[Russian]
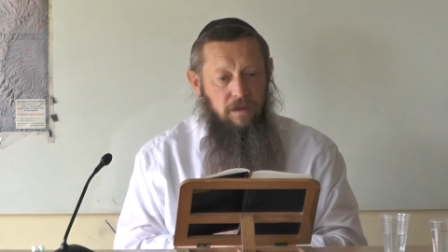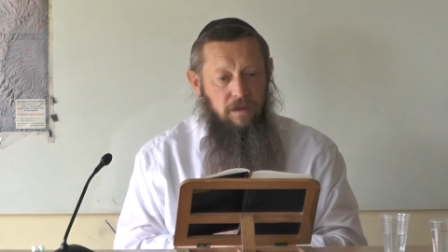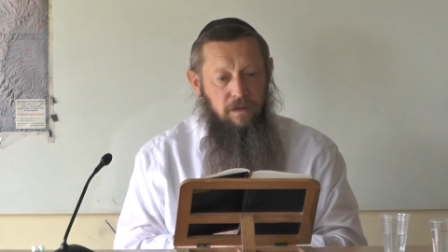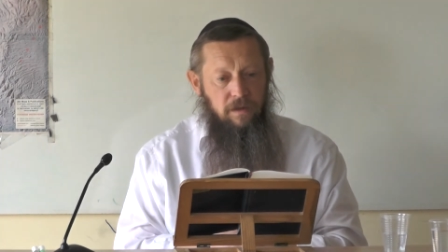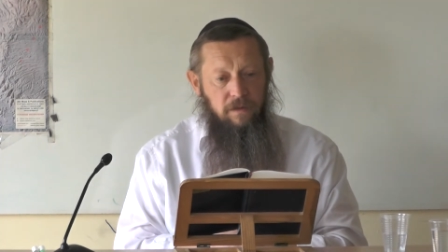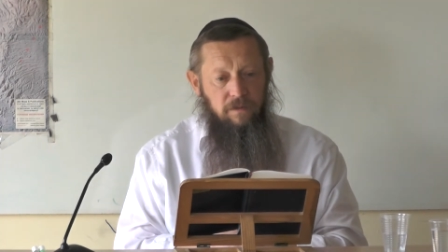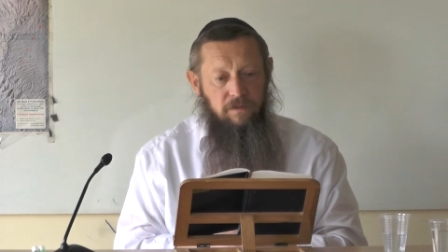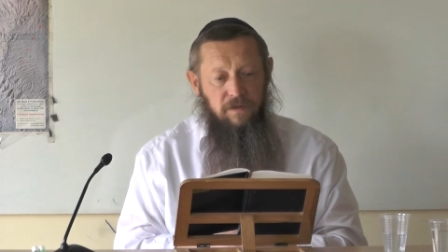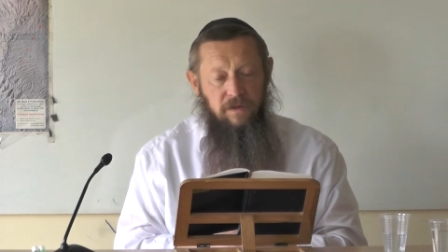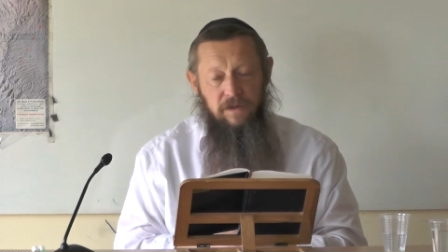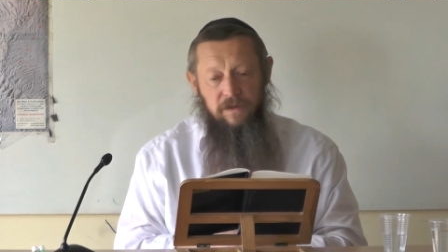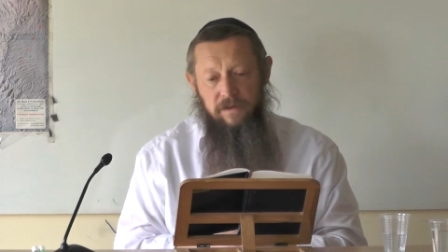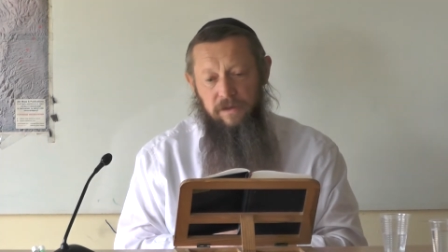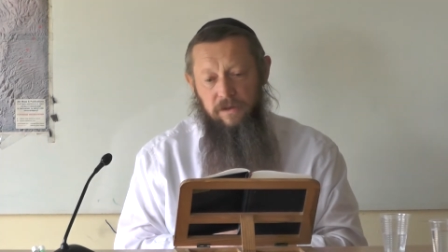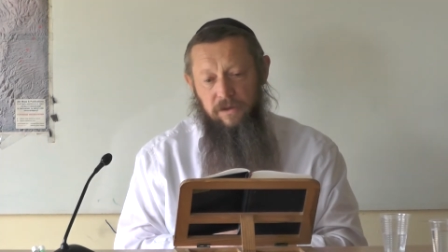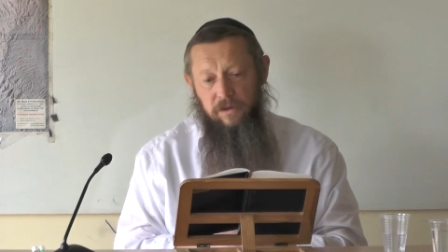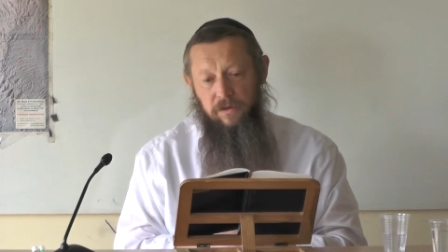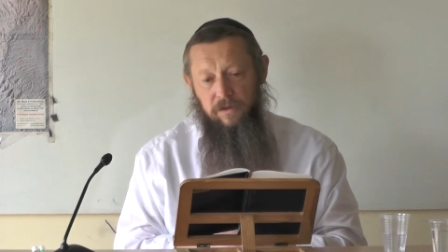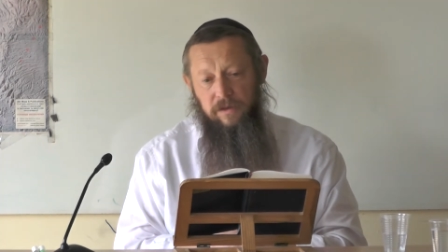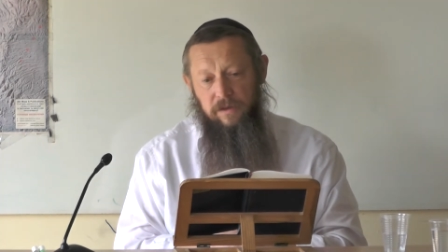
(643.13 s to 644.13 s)
и
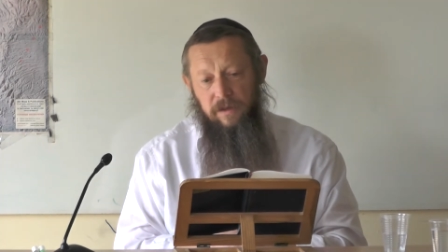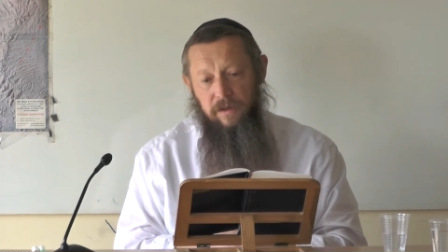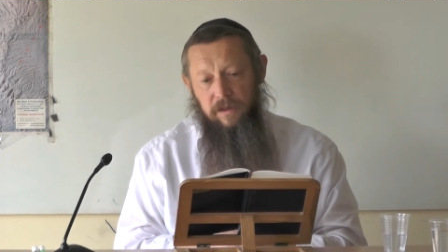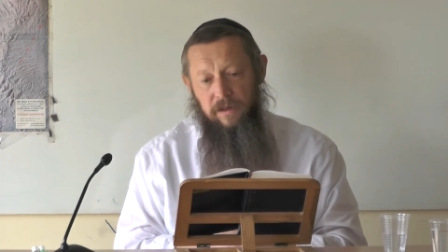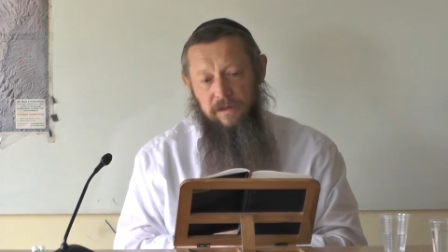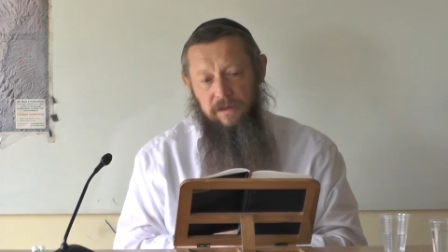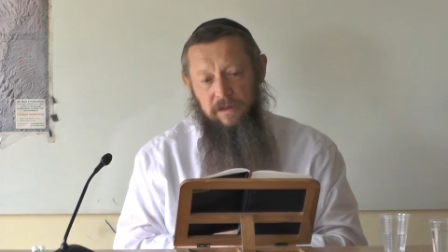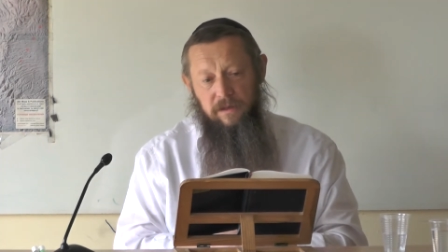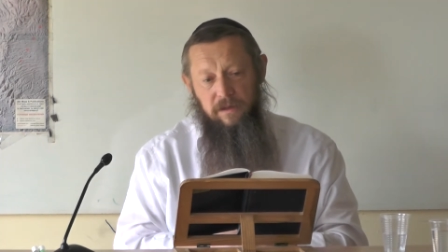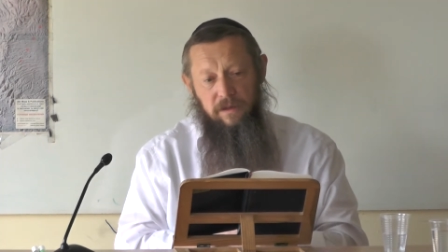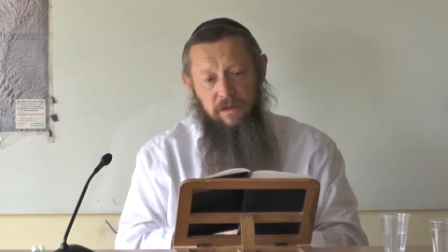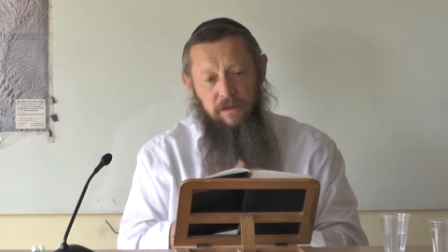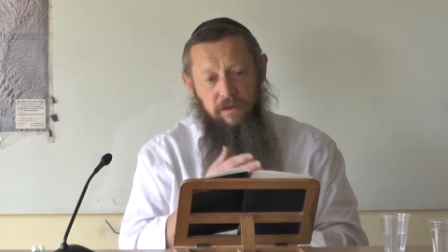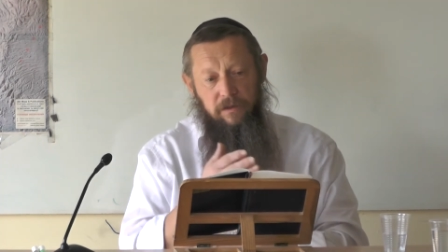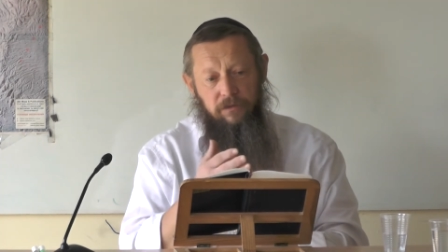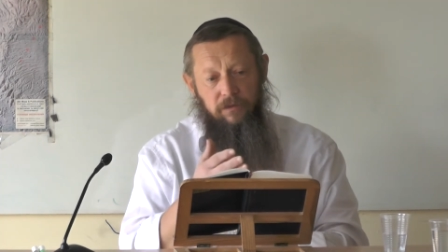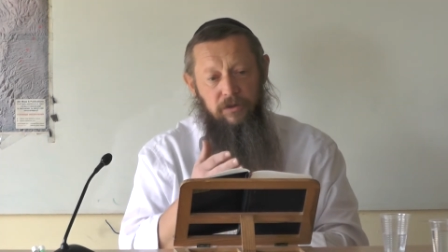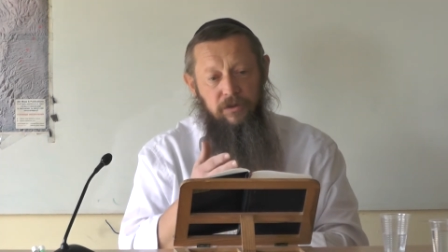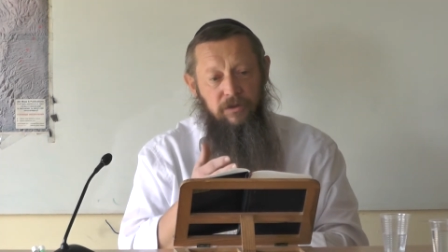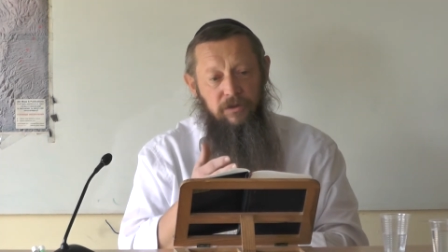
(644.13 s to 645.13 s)
выяснили, что согласно
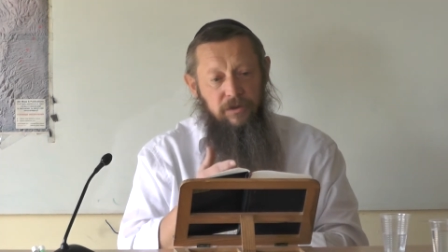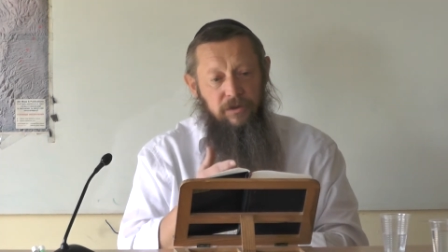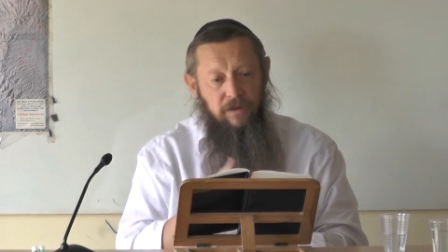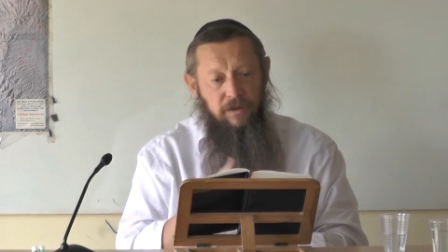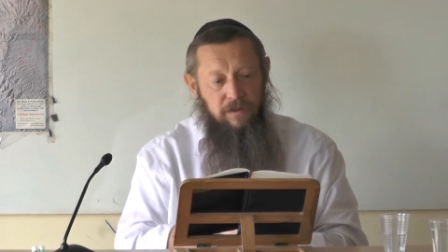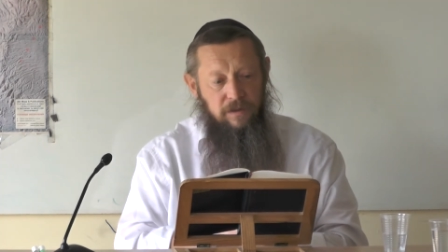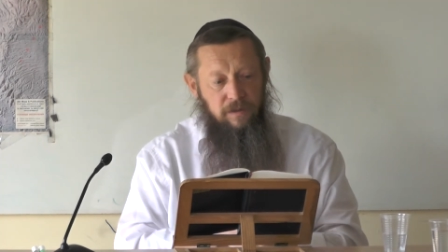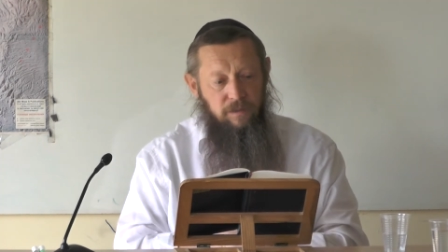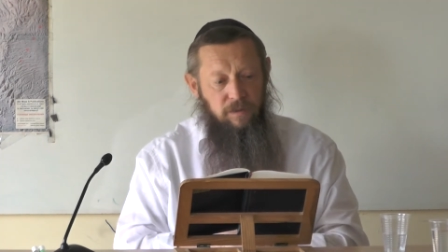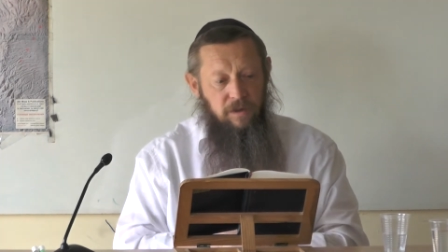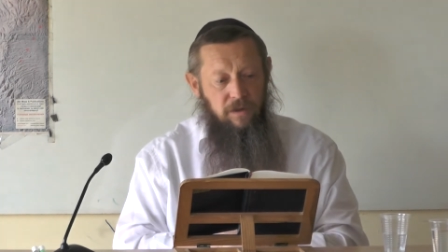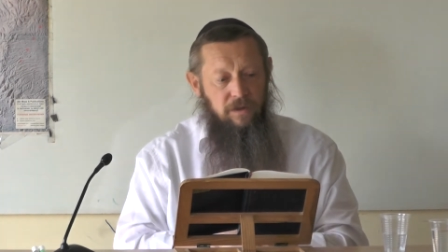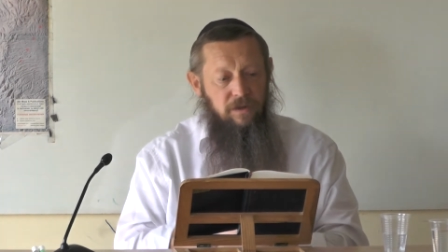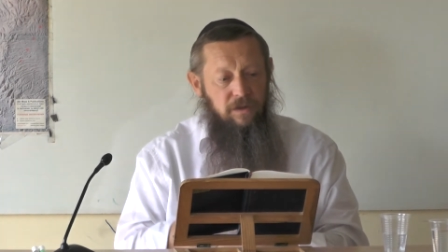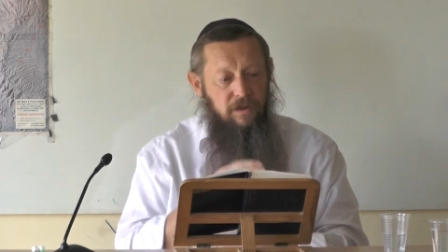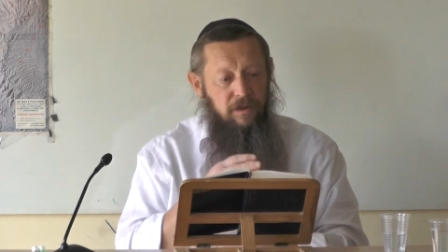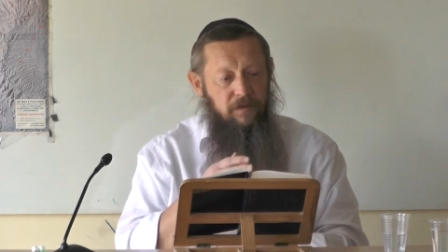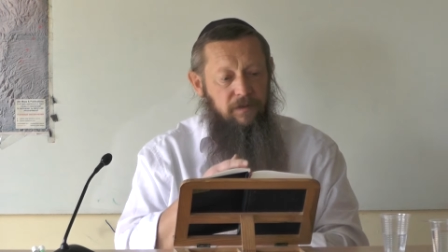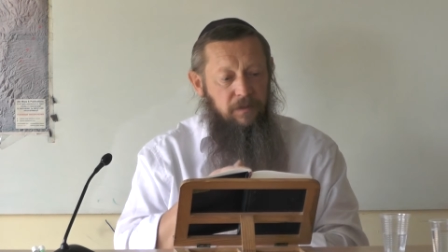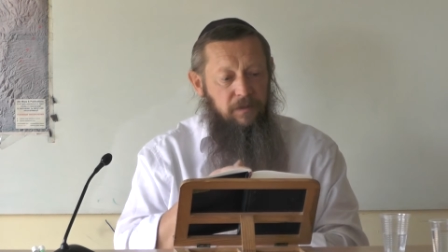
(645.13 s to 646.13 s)
этого «иди к себе»,
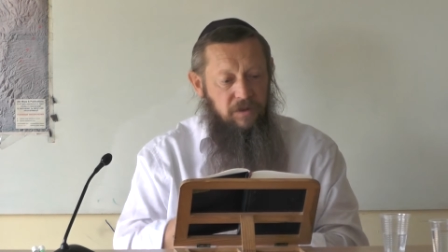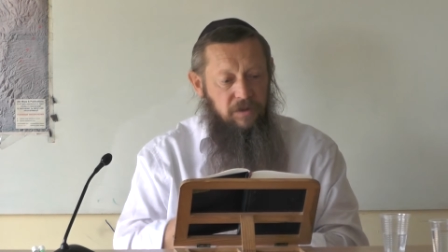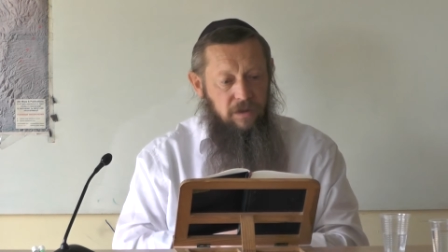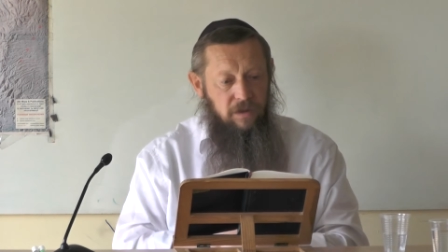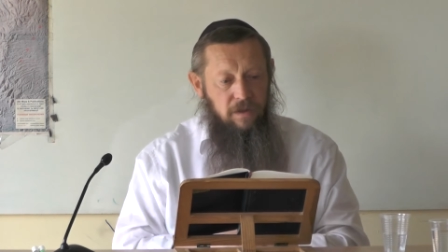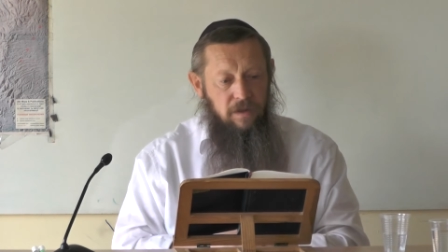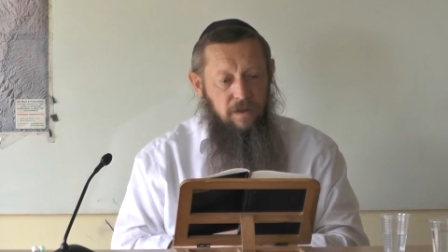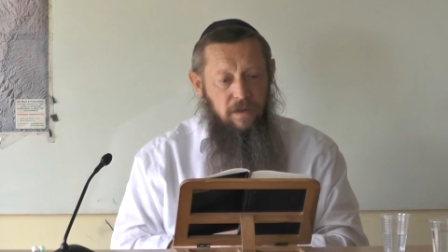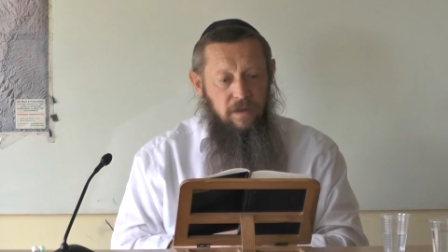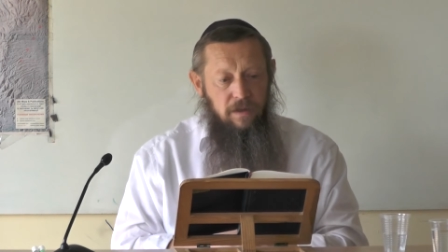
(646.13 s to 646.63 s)
«иди вообще»,